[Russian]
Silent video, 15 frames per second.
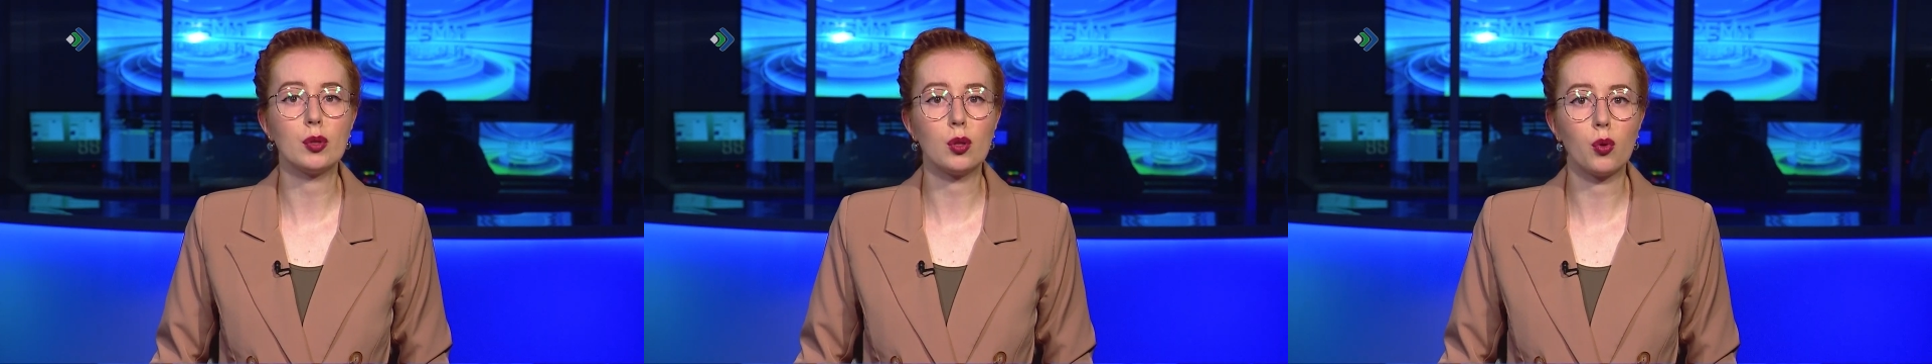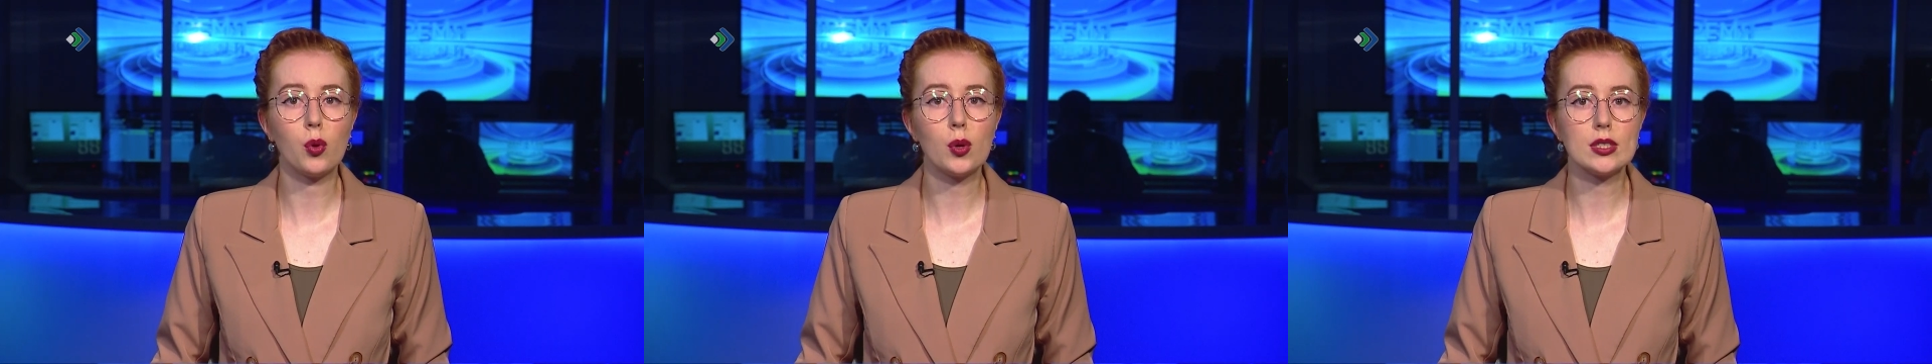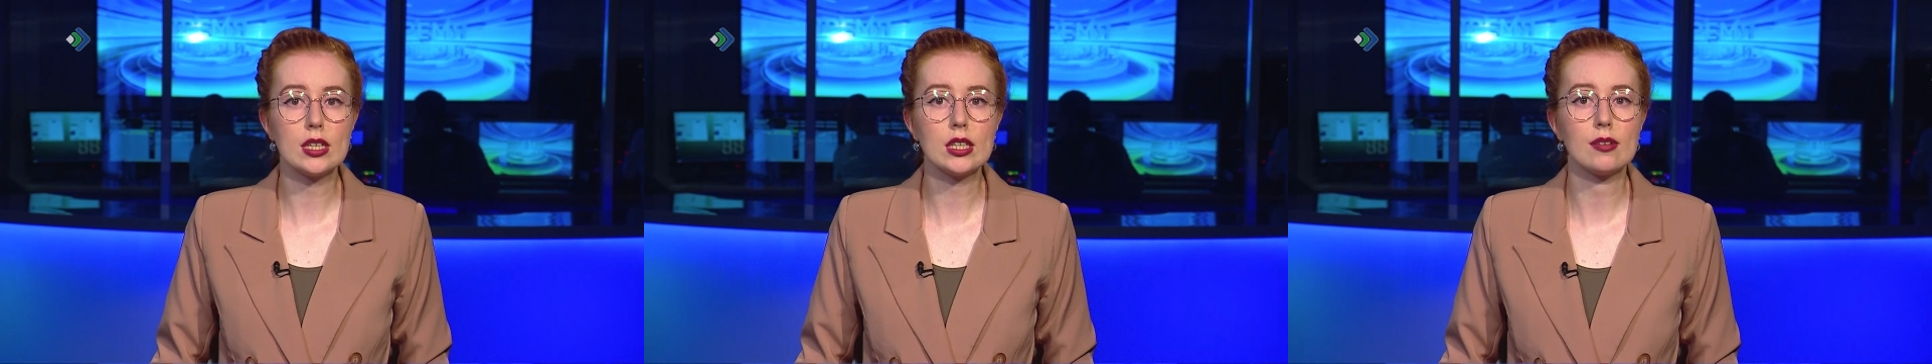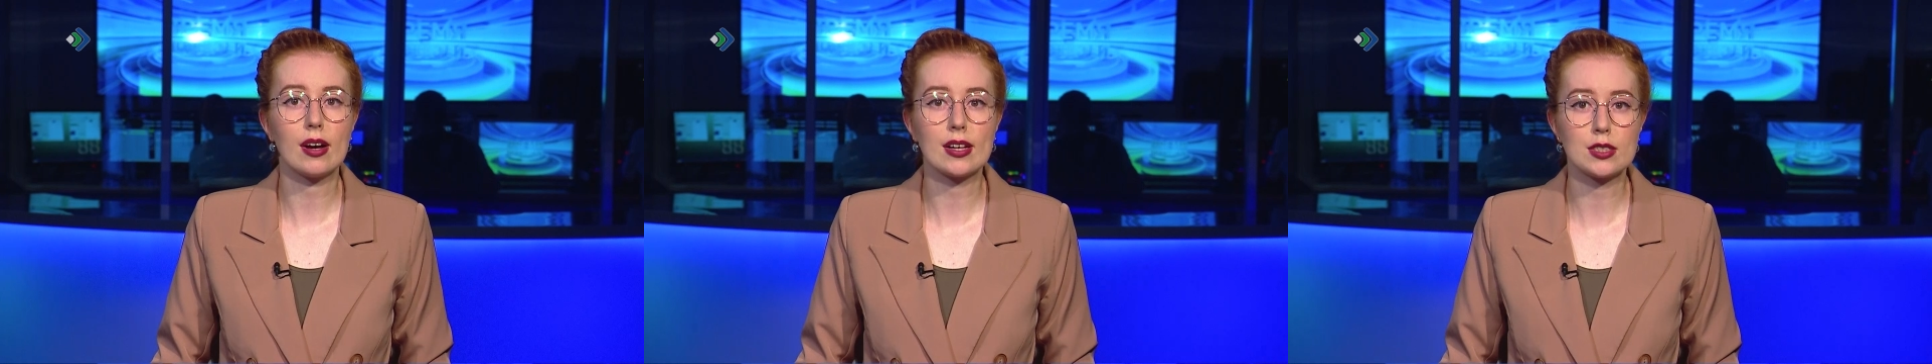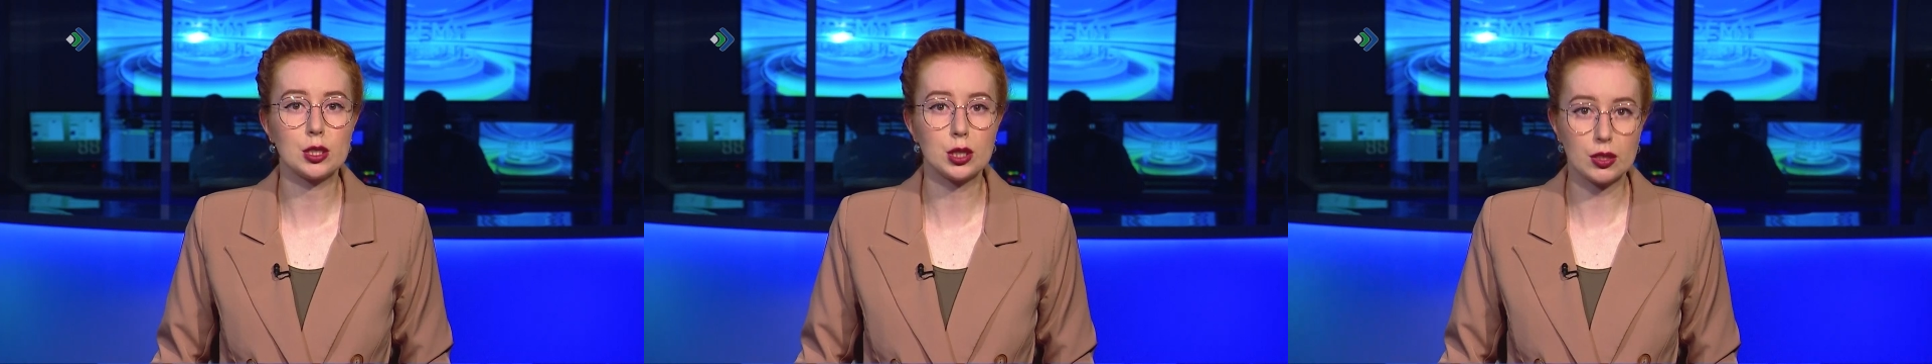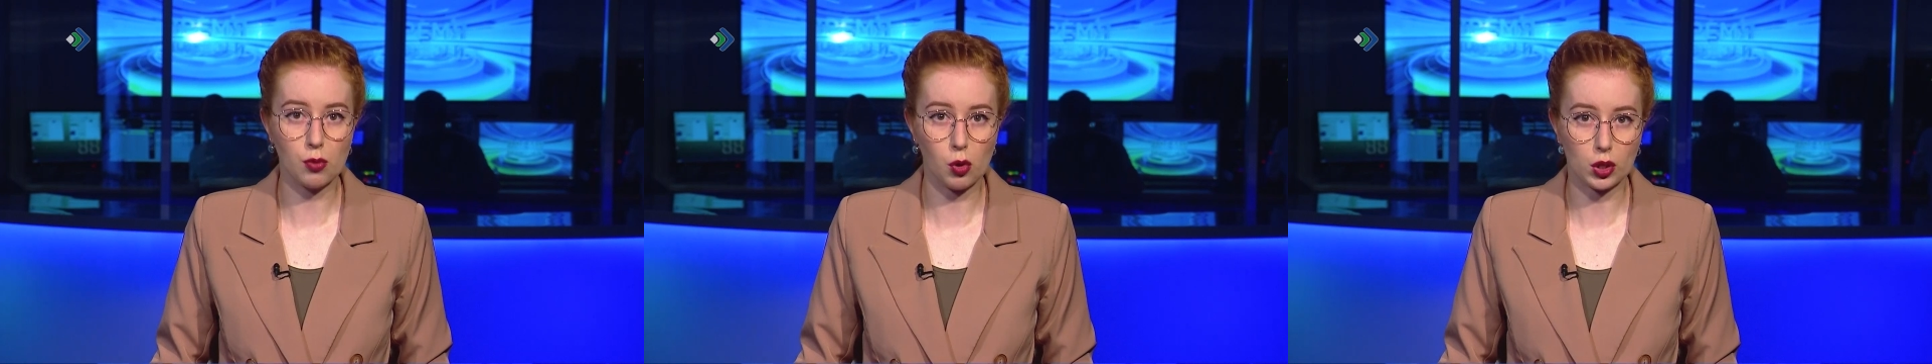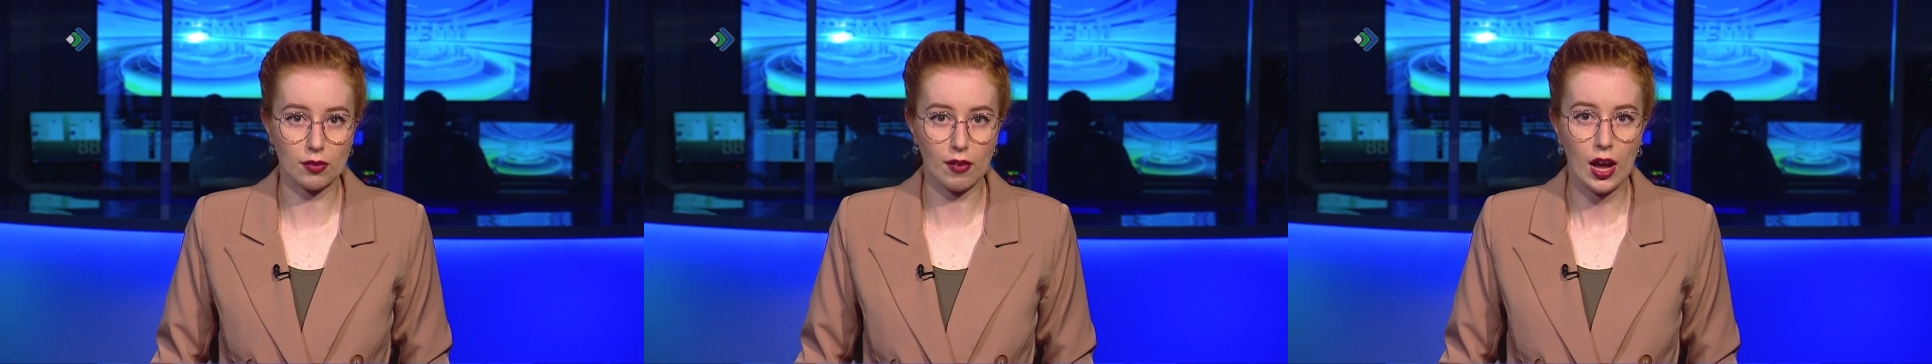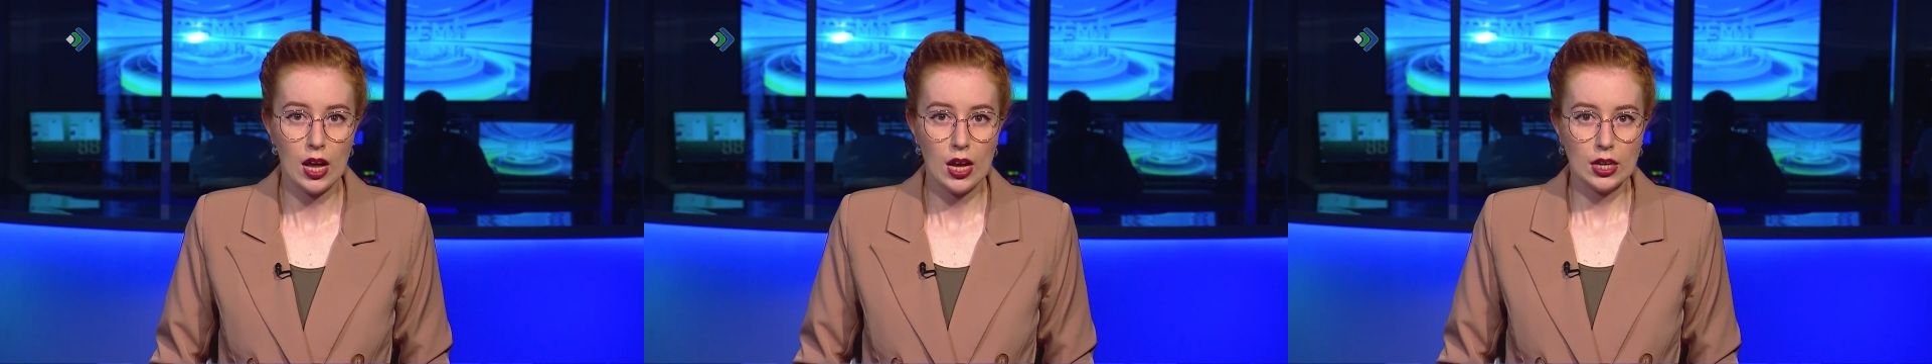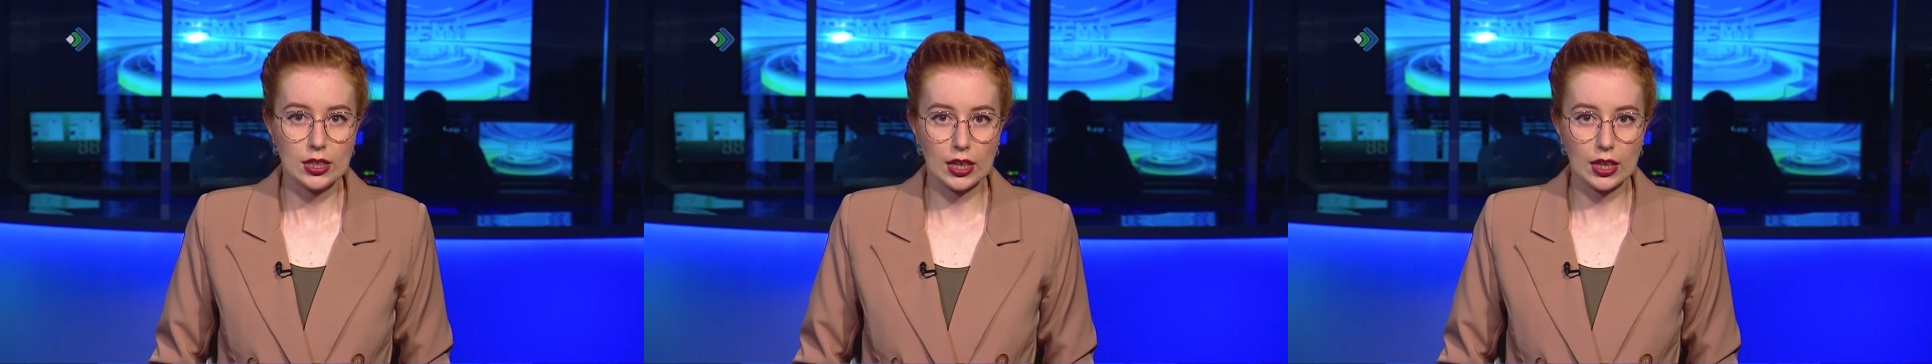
полугодия 2024 -го.